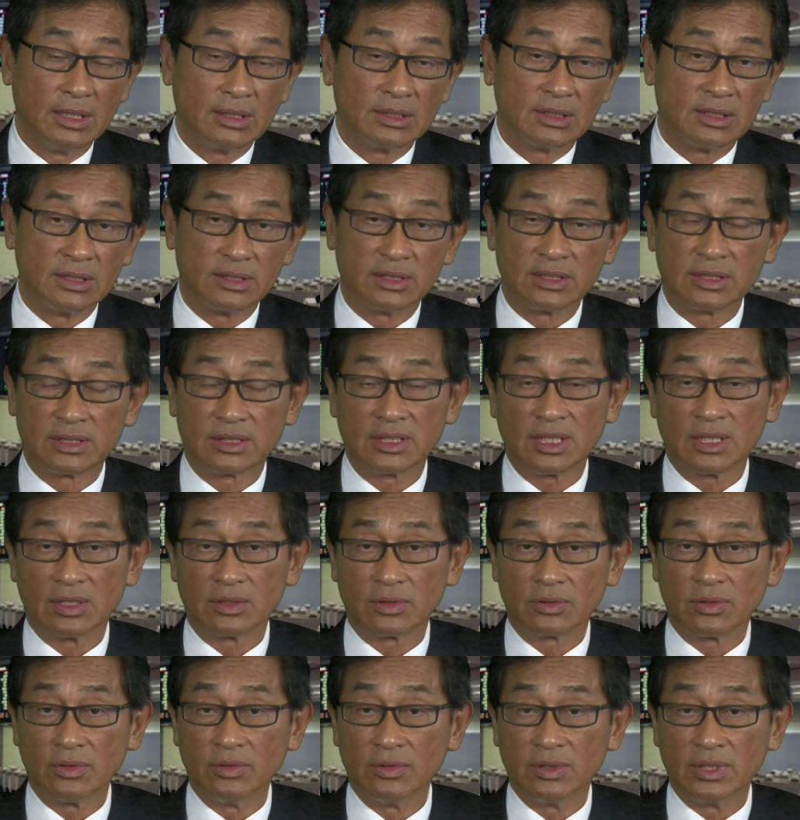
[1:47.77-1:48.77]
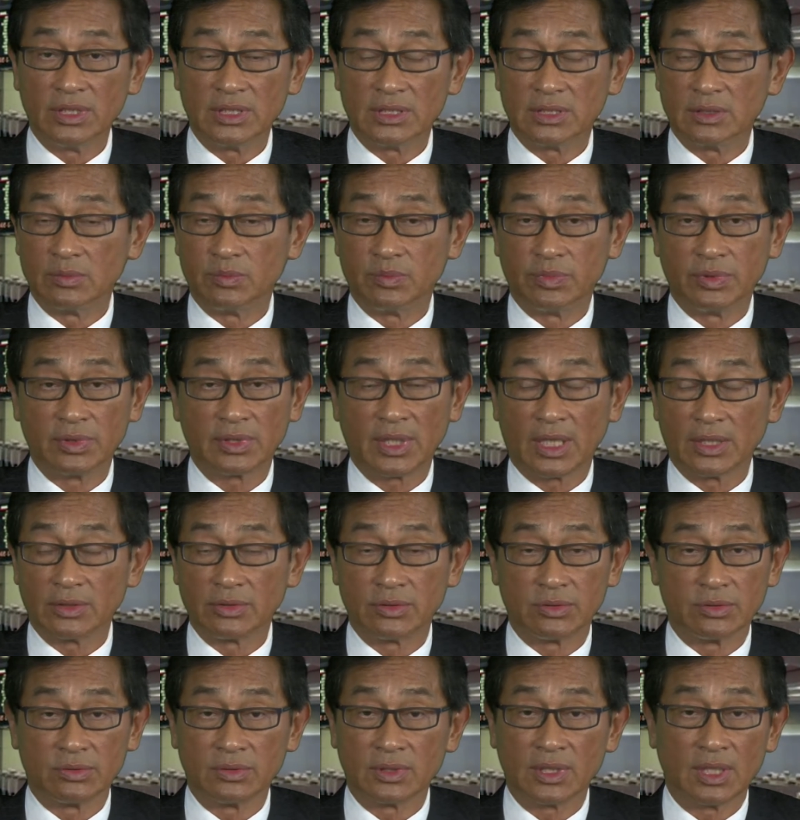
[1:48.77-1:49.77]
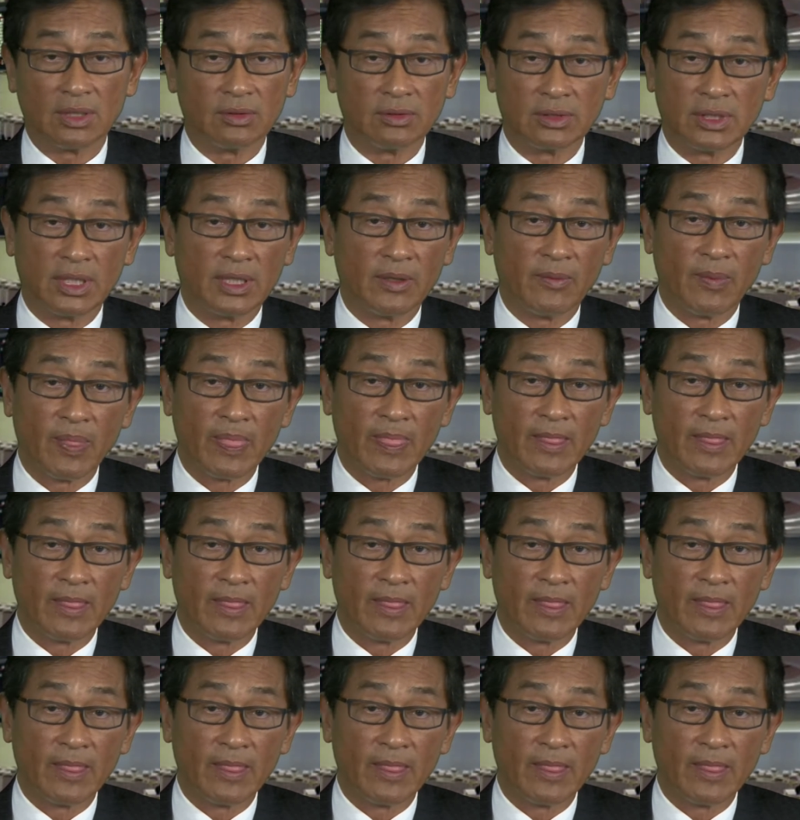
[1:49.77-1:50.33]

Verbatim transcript: 其实这个动力是不太足够的。